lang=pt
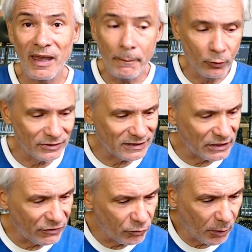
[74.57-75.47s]
É
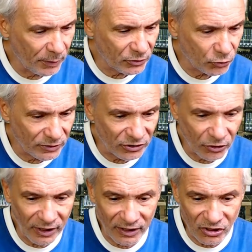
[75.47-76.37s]
possível uma pessoa se
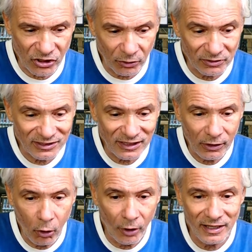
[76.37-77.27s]
tornar cristão
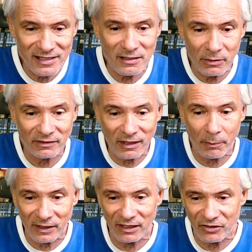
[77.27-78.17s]
sem conhecimento da
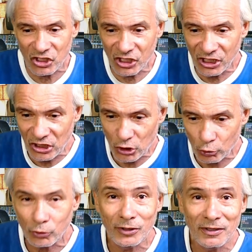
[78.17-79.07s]
palavra de Cristo?